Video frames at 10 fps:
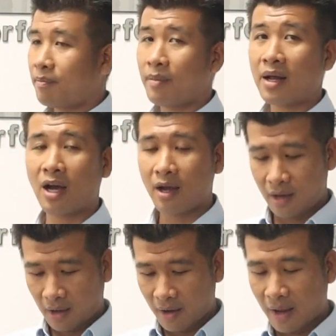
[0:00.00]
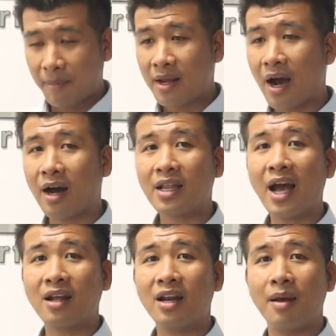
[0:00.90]
Mà tới thời điểm bây giờ,
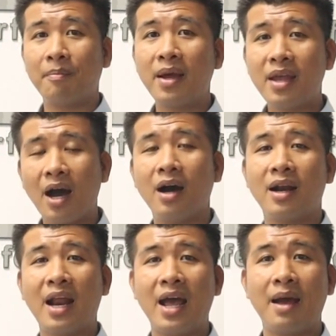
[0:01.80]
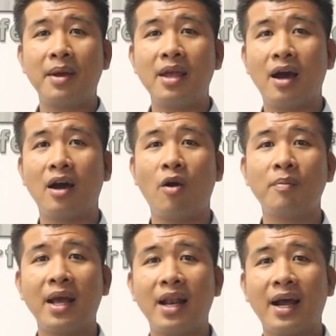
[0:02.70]
tại thời điểm bây giờ là bây giờ
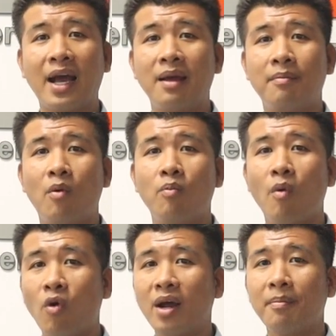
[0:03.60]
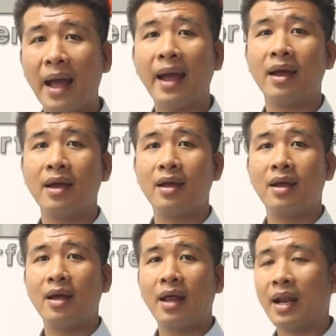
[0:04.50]
hôm nay là ngày mùng bốn tháng ba
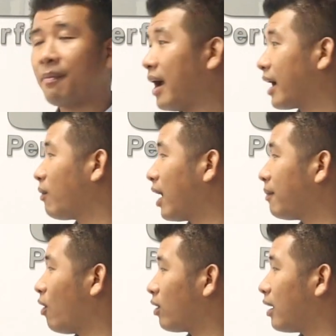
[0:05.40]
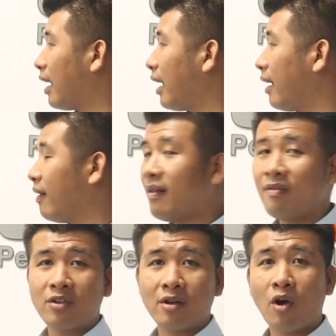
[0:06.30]
năm hai không hai mốt là
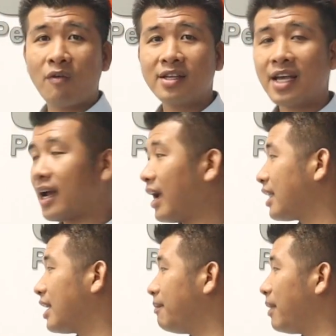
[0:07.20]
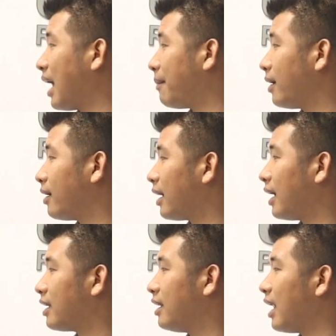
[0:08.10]
đối với xăng E chín mươi lăm á,
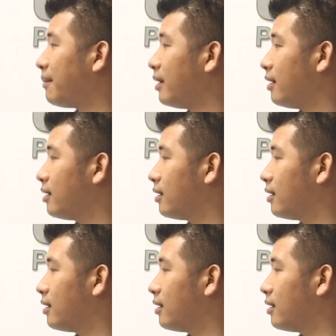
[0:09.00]
E chín mươi lăm á,